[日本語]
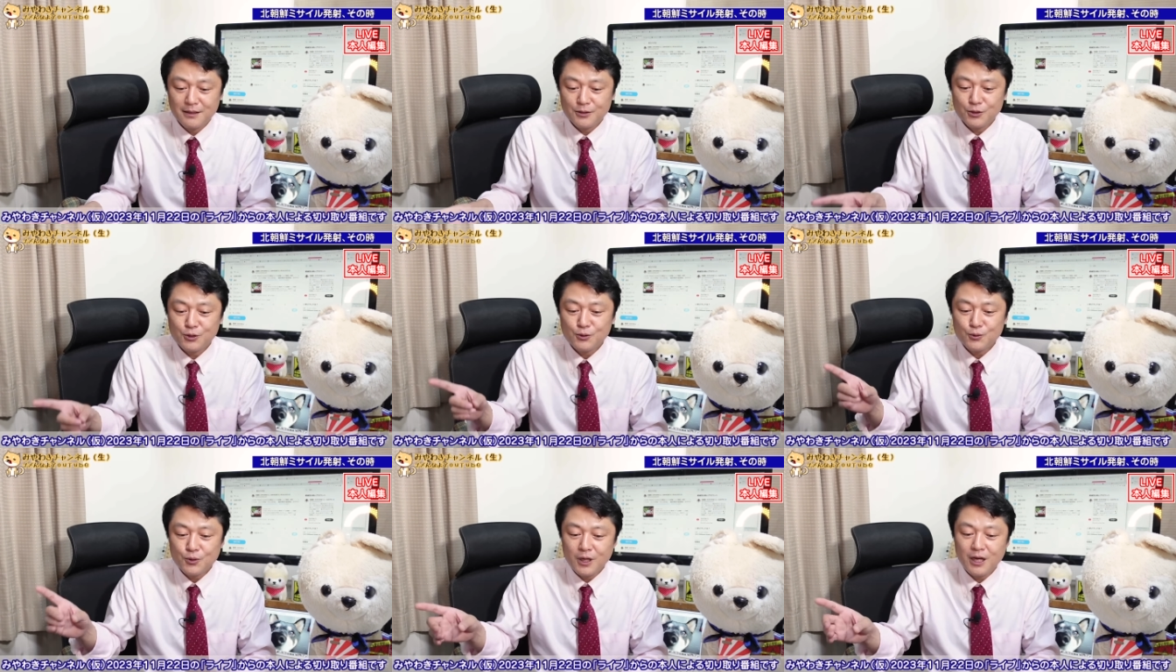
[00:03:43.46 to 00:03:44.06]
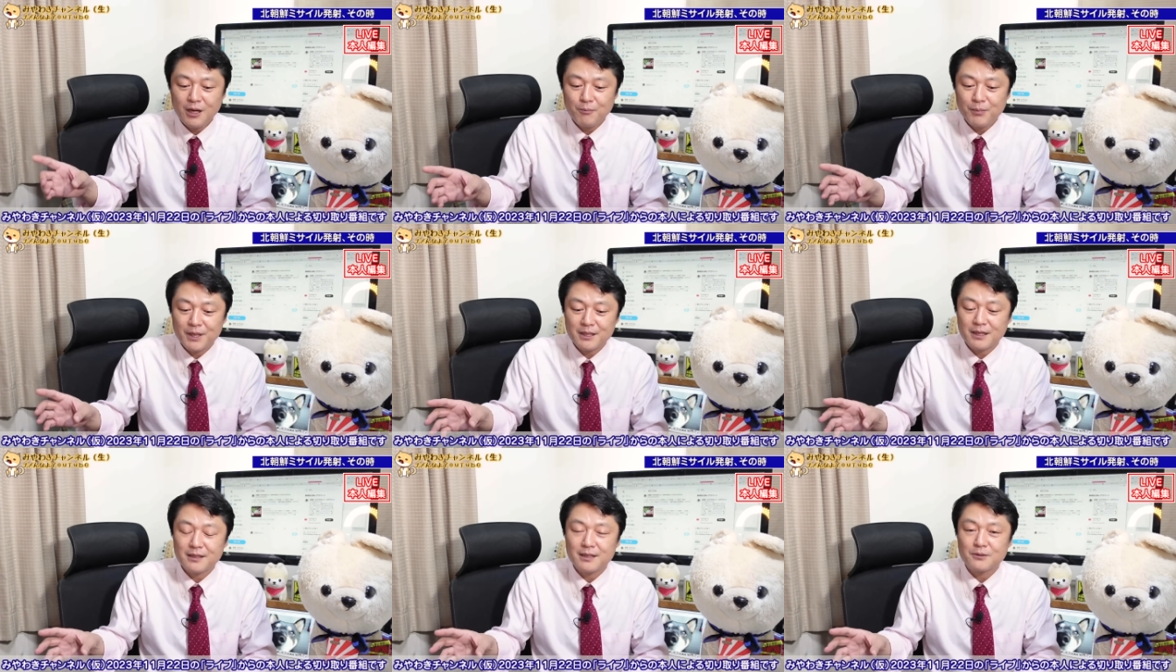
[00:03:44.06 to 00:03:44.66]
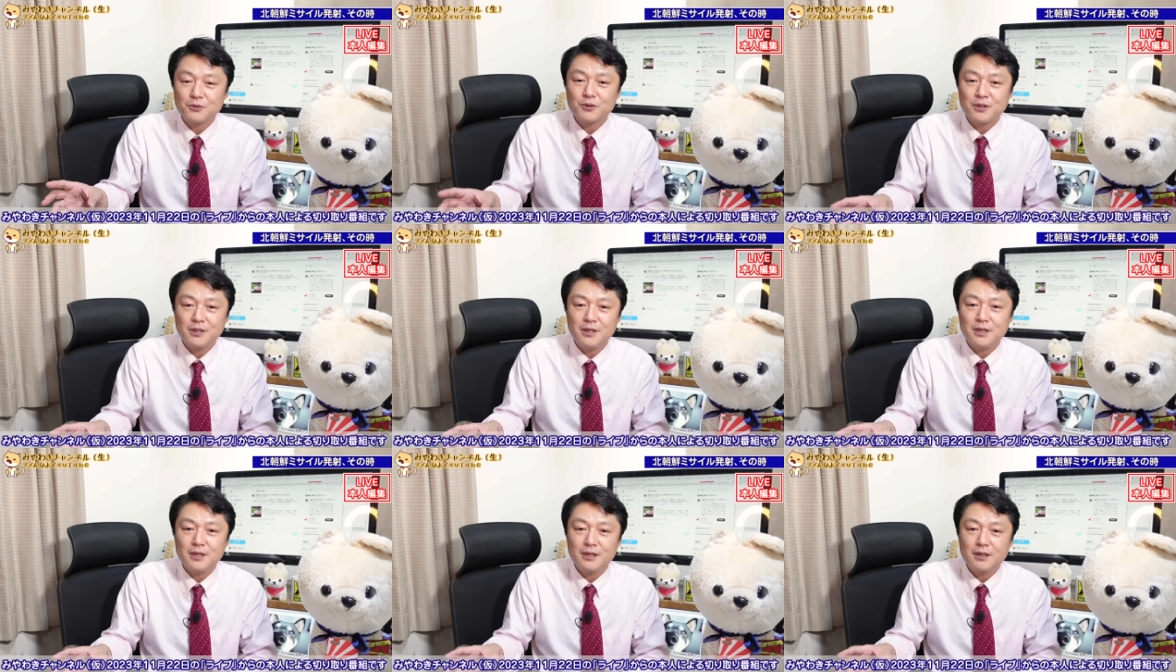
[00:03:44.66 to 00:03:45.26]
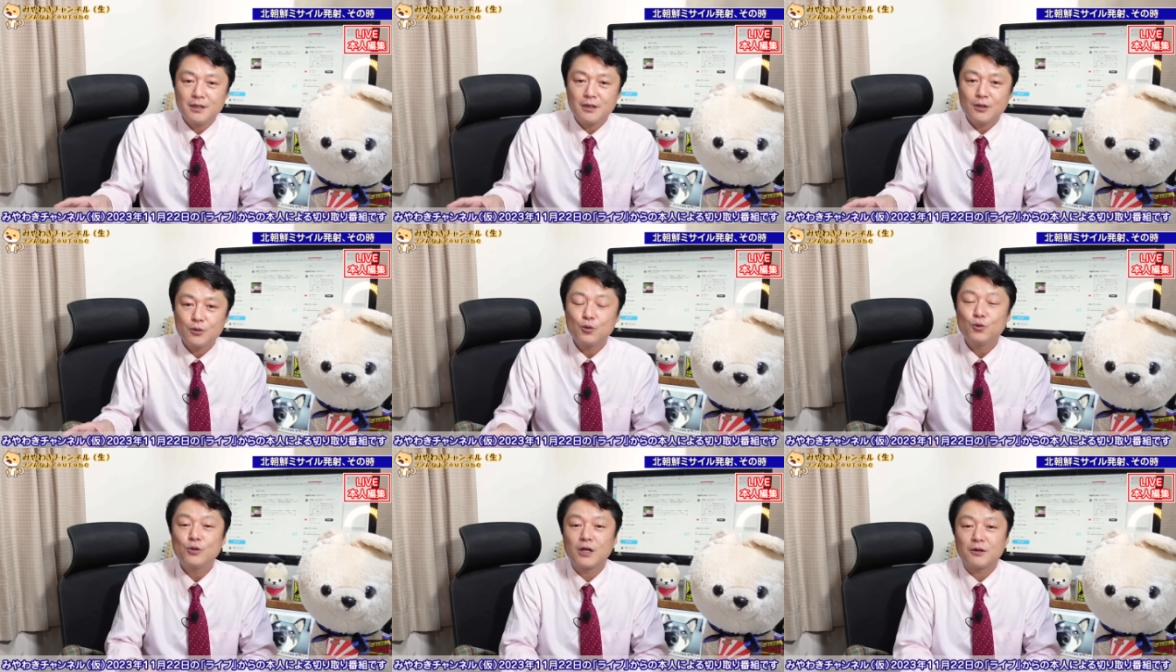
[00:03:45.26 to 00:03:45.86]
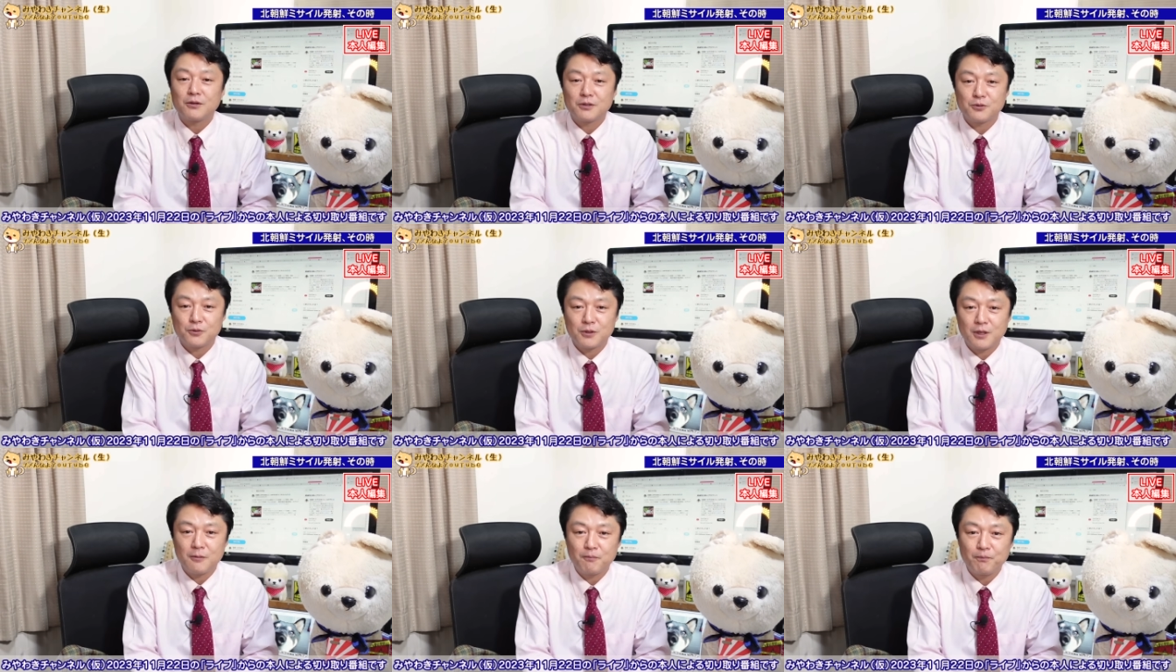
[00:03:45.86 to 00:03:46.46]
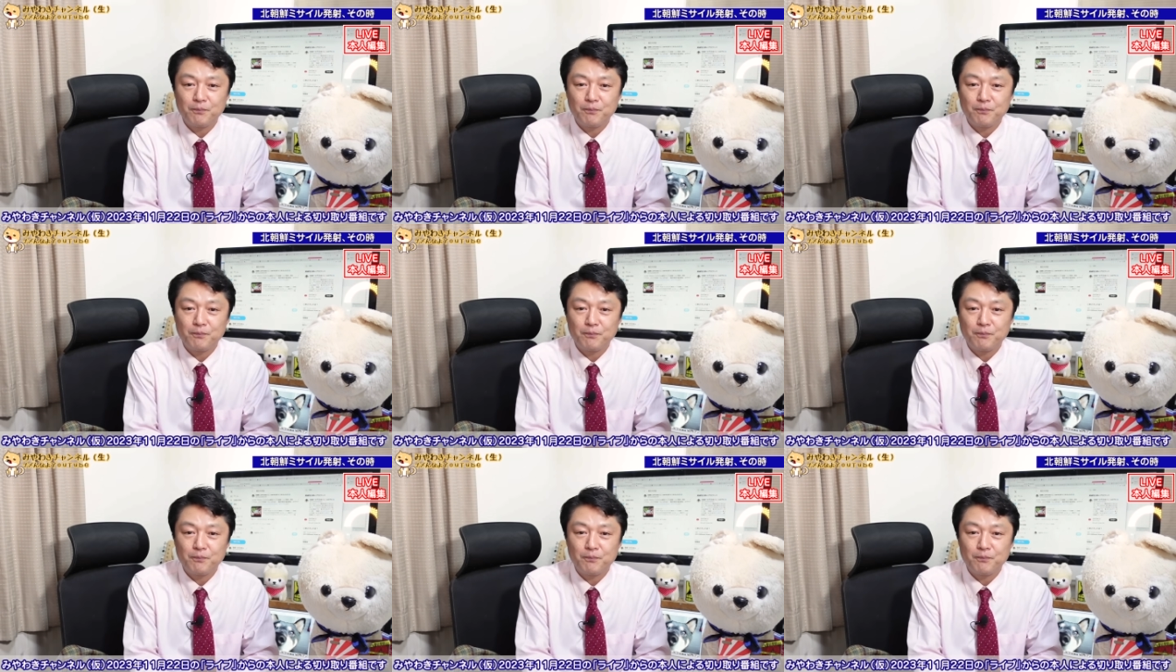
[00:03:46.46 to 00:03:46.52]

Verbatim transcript: 中途半端だった時にどうなるでしょうか